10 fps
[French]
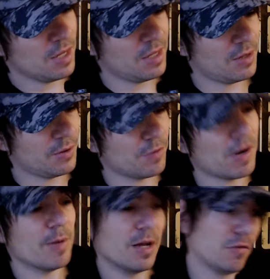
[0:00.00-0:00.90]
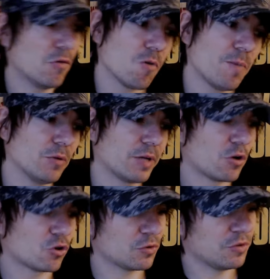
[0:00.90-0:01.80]
Et euh, voilà, il faut qu'on parle de
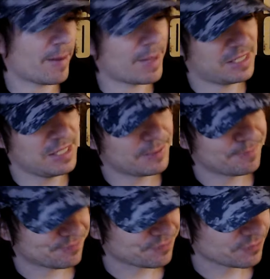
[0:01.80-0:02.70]
quelque chose de dramatique,